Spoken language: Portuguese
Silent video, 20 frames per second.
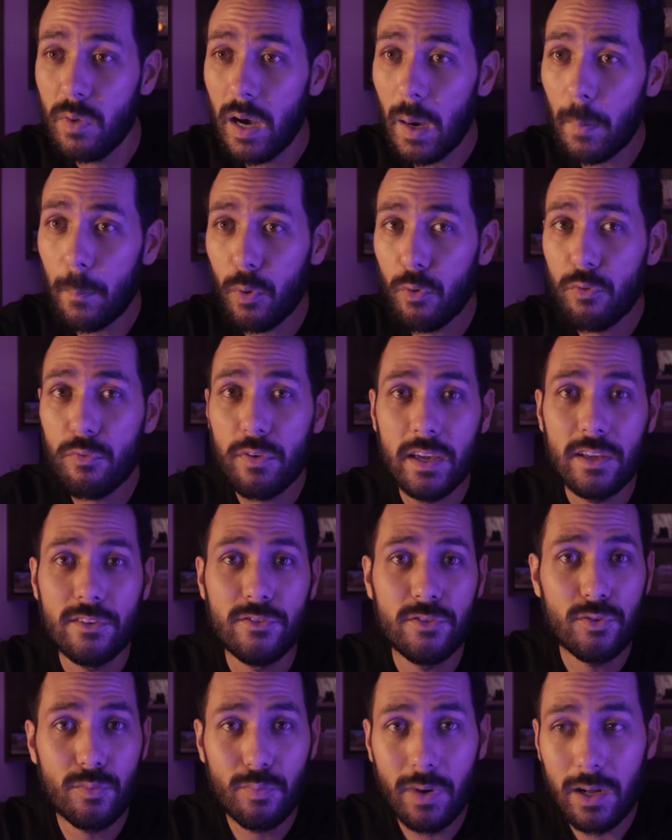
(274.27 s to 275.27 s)

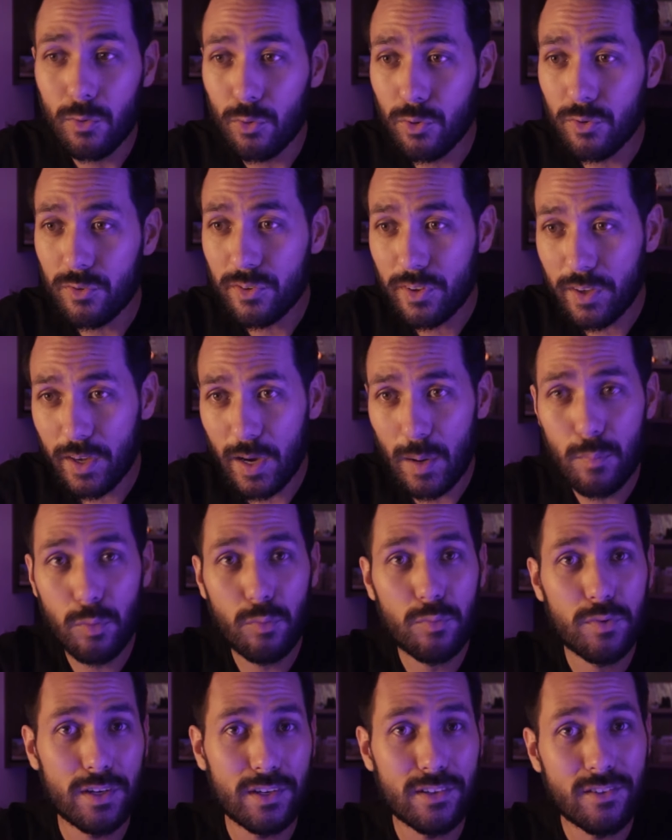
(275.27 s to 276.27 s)
Aproveite uma luz que é
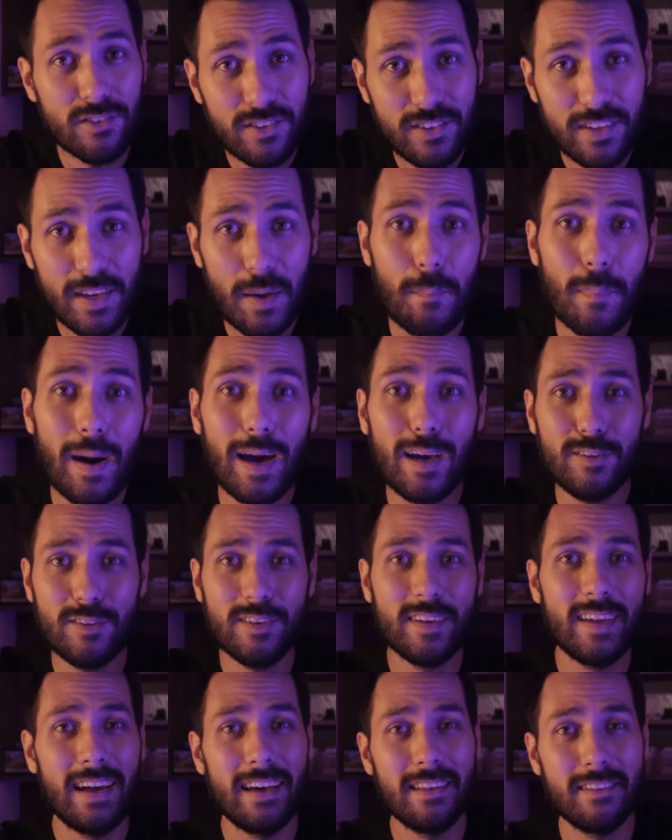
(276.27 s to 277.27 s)
abundante e é mais
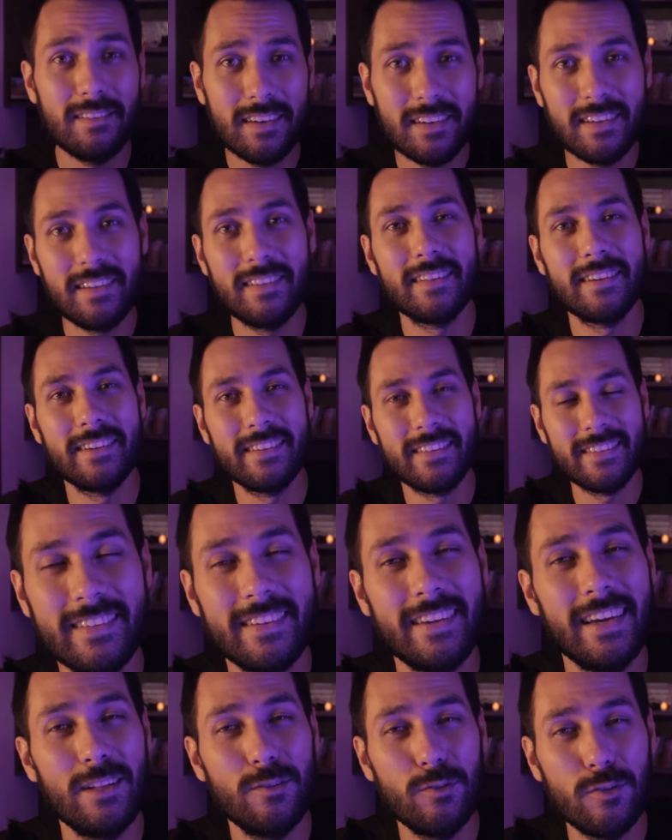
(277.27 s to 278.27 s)
de graça ainda,
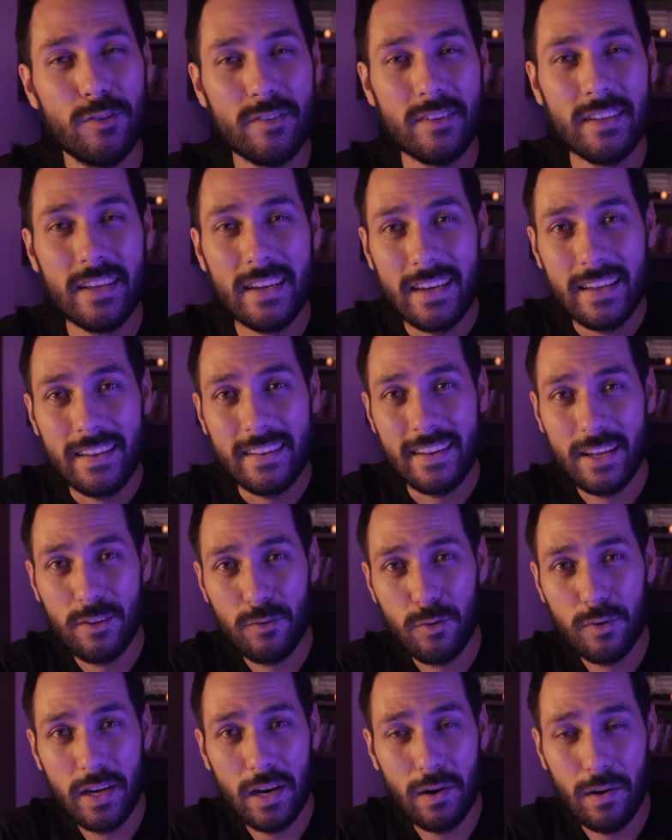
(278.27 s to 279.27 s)
que é a luz
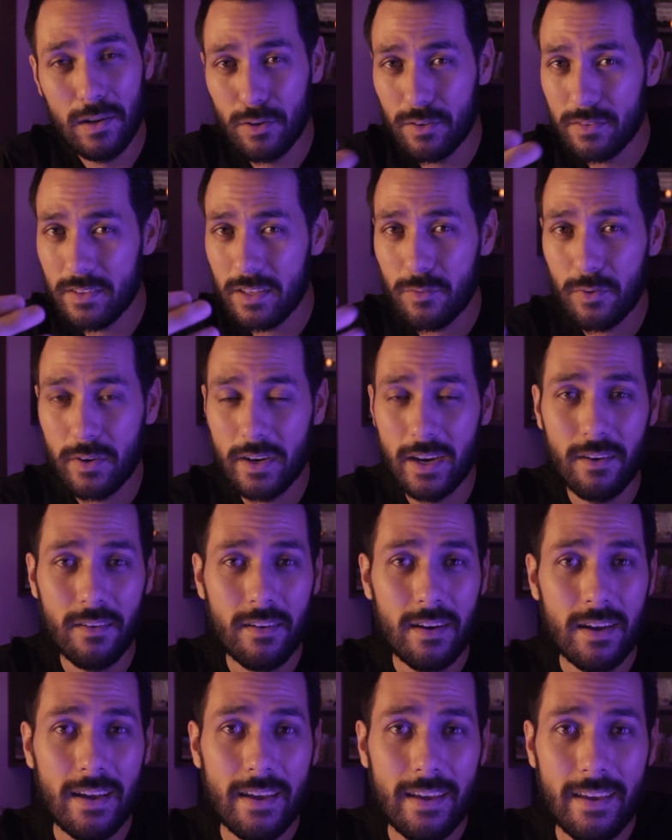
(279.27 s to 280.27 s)
natural. A luz
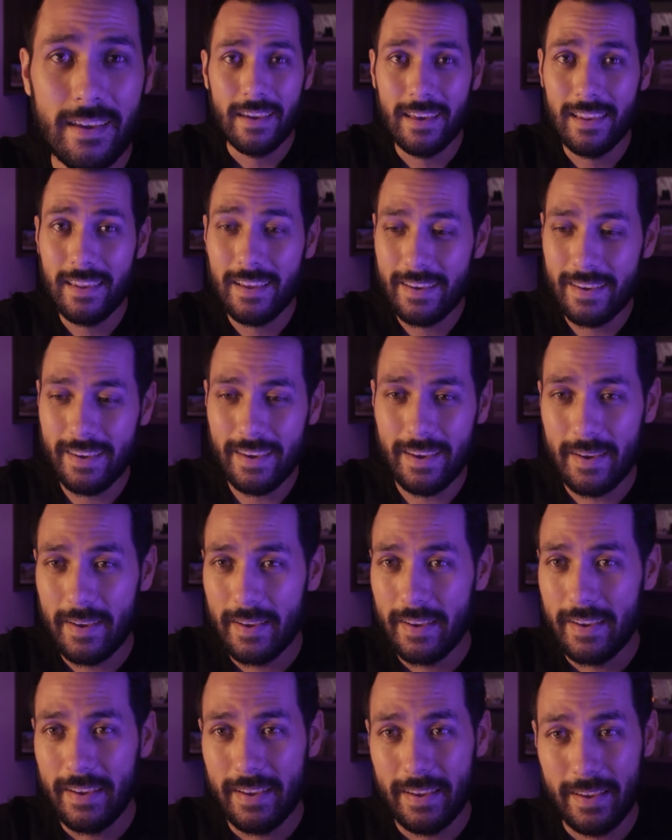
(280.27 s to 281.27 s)
natural, ela
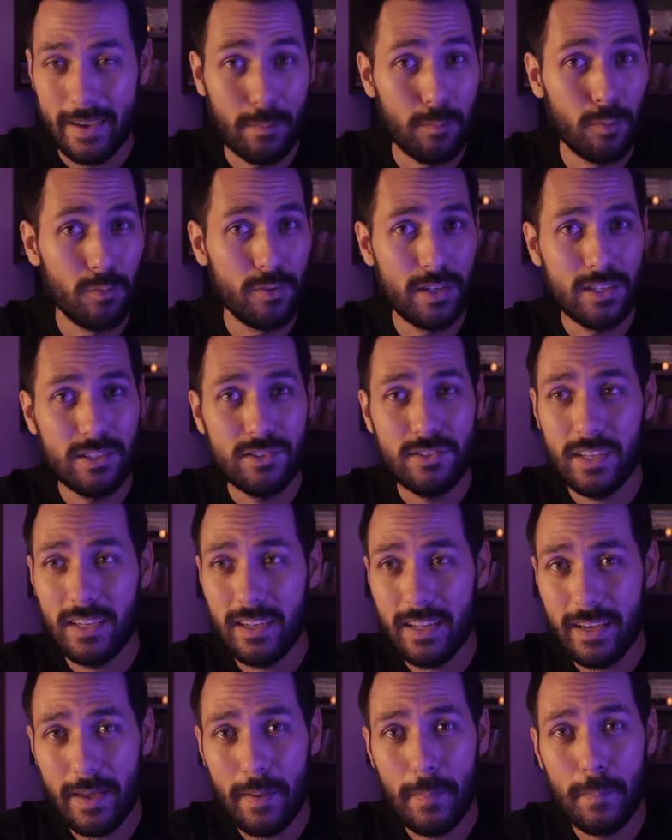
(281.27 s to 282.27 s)
é, é abundante,
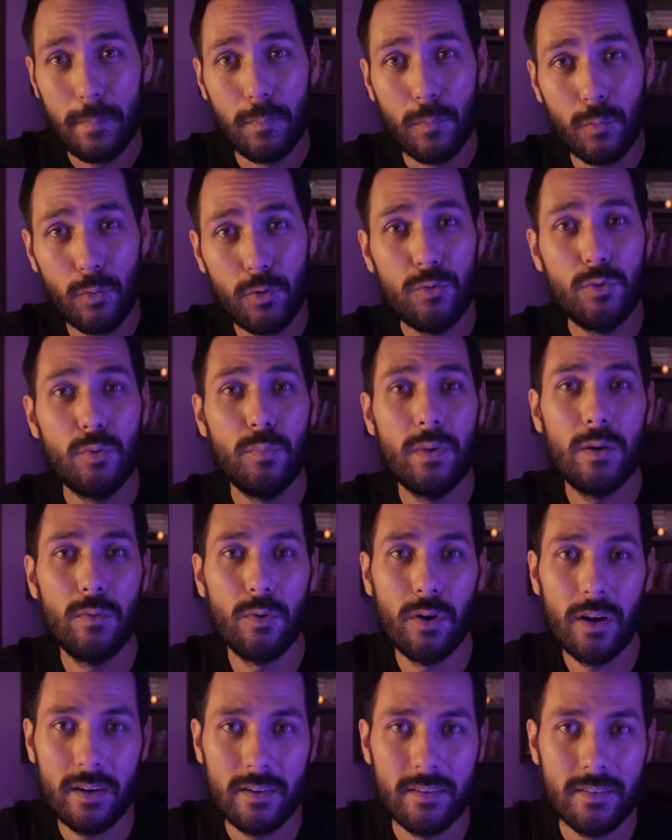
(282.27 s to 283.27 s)
ela é muito
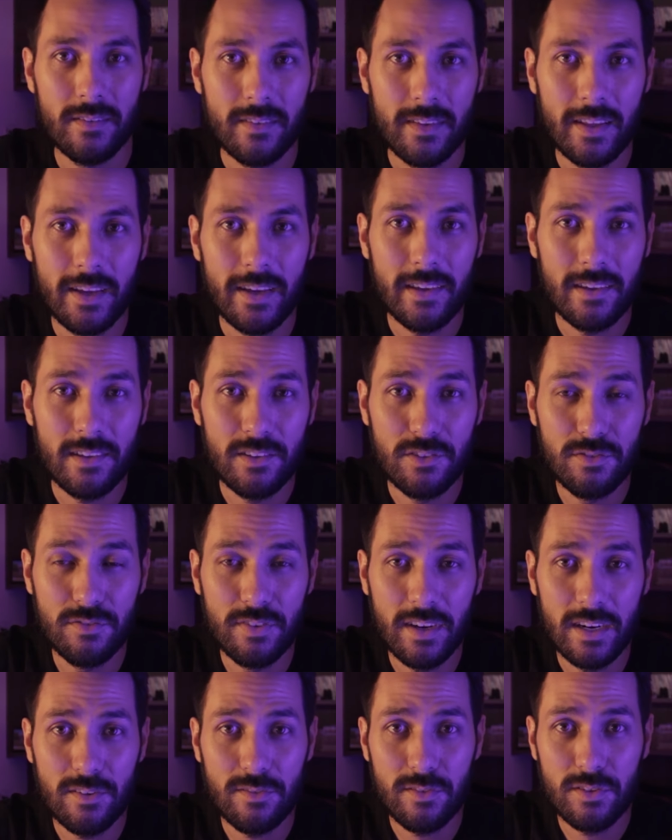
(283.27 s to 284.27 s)
melhor, né? Em
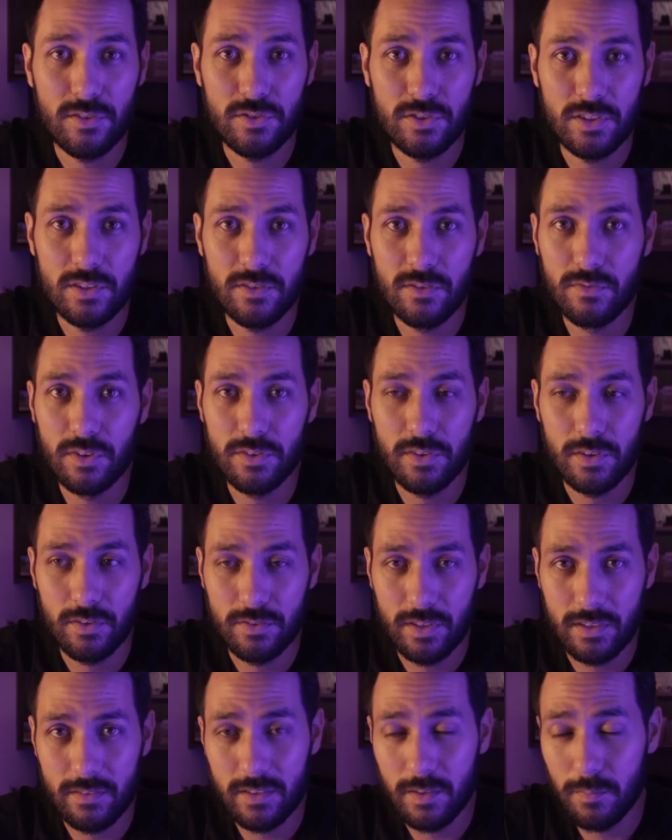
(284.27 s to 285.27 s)
diversos sentidos, você
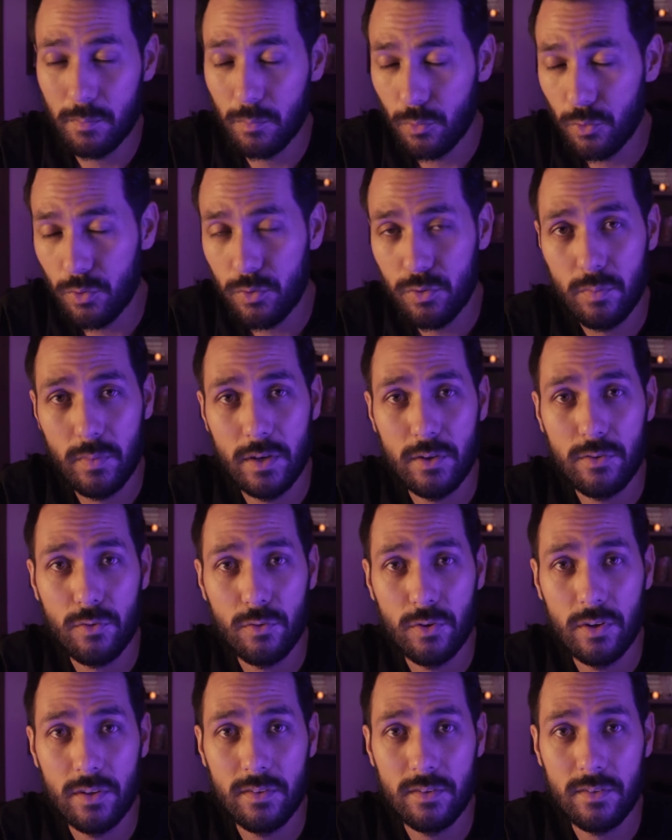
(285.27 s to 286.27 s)
consegue fazer muito mais
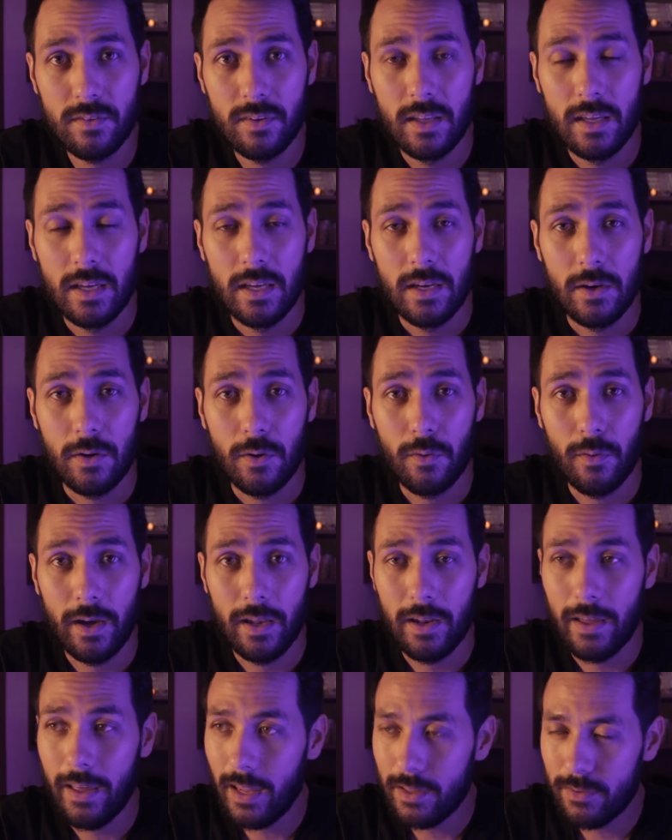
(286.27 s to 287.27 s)
coisas com
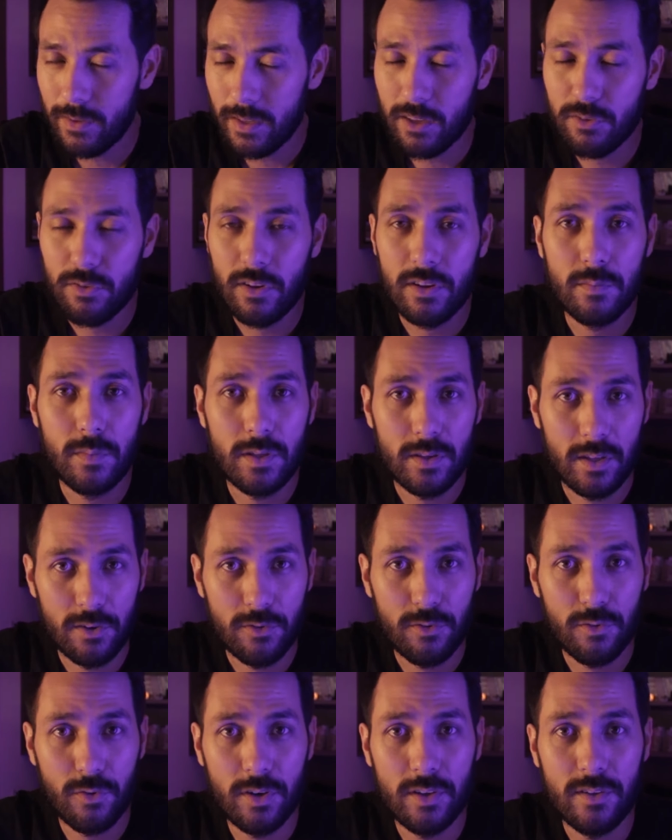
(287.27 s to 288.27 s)
ela. Ela tem as suas
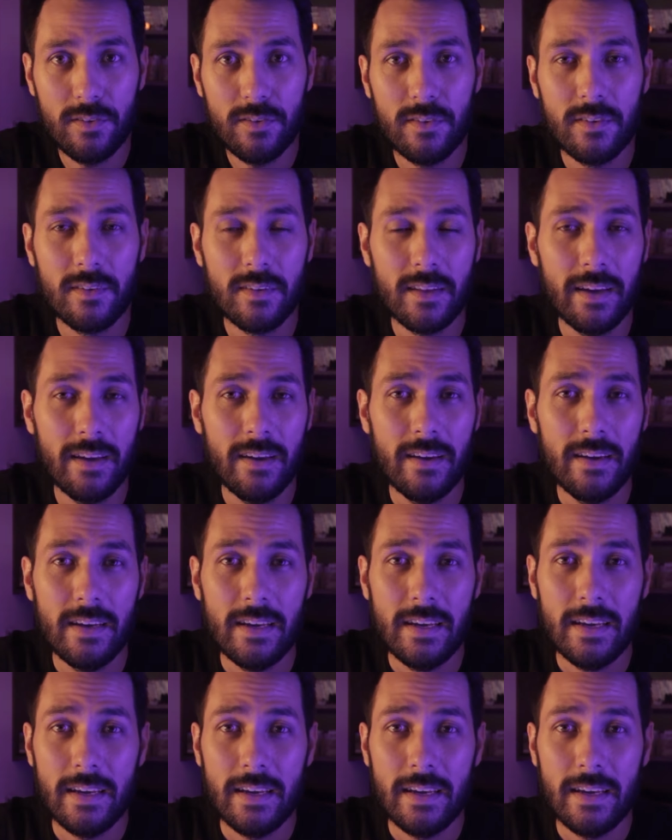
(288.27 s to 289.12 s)
limitações, né?